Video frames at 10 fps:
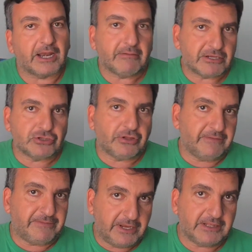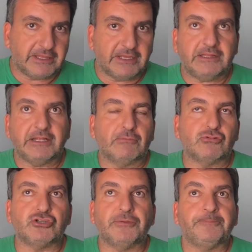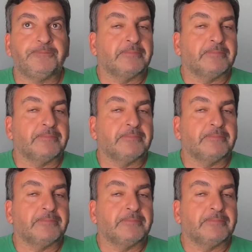revés, no, diferente. Tenemos